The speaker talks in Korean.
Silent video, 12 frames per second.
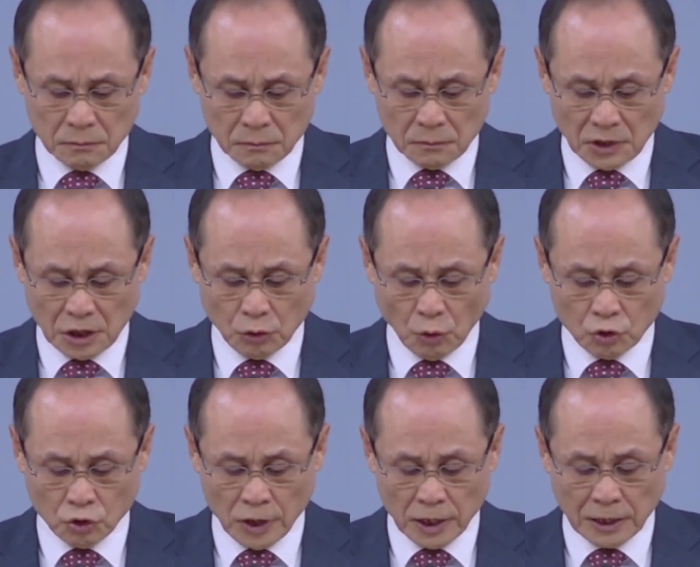기도
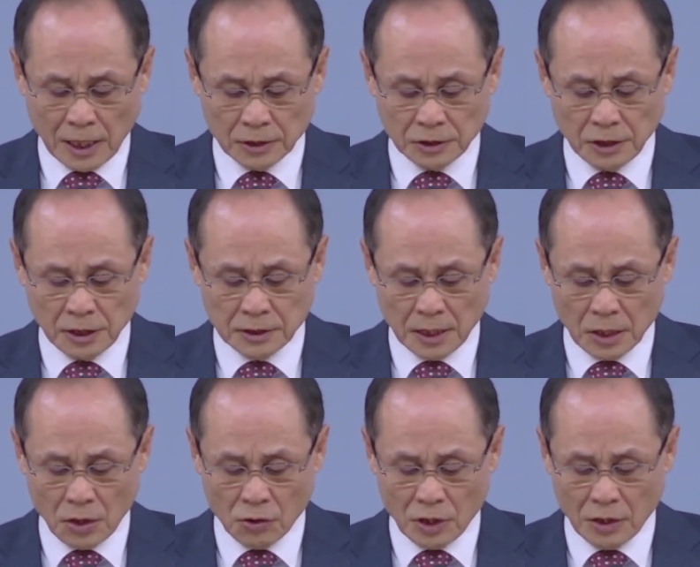중에 당신이
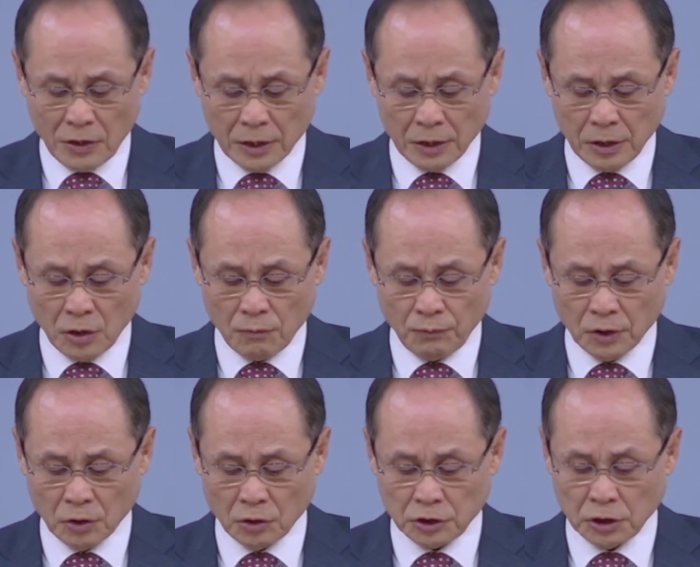생각과
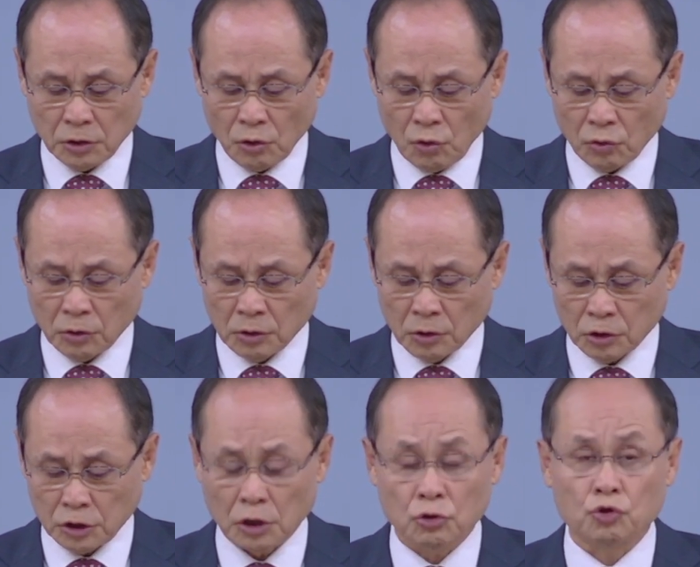관계없는 것이 떠오르는
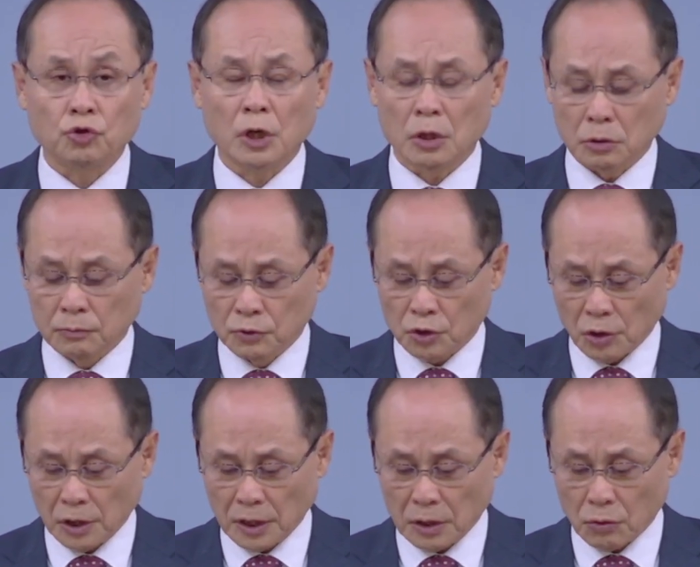것이 주의
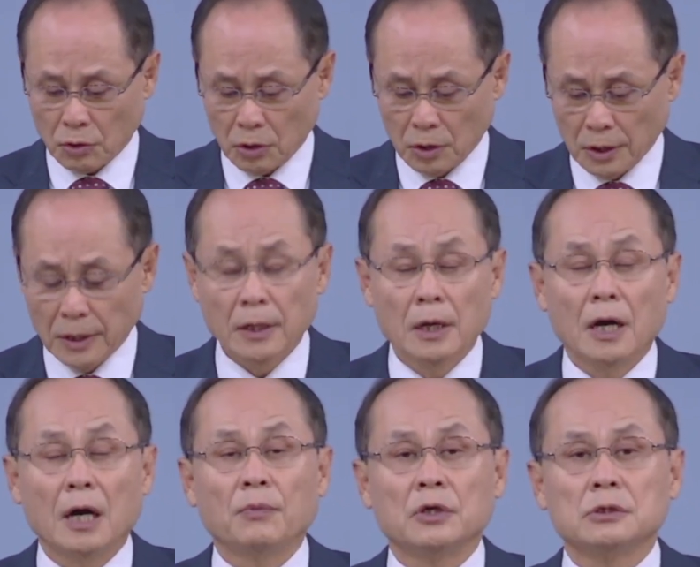음성이라고
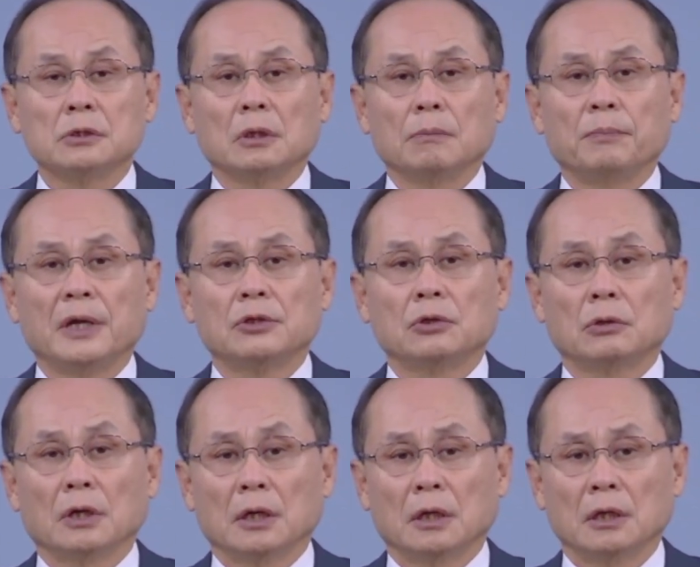하면서
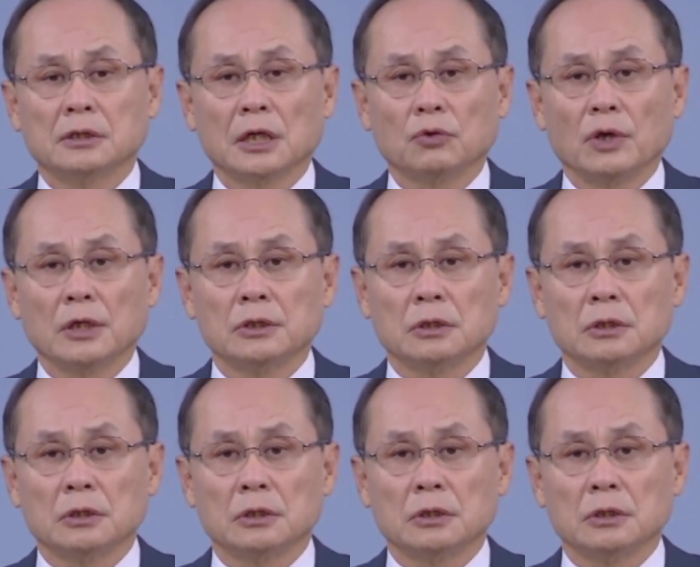베드로 어, 사도행전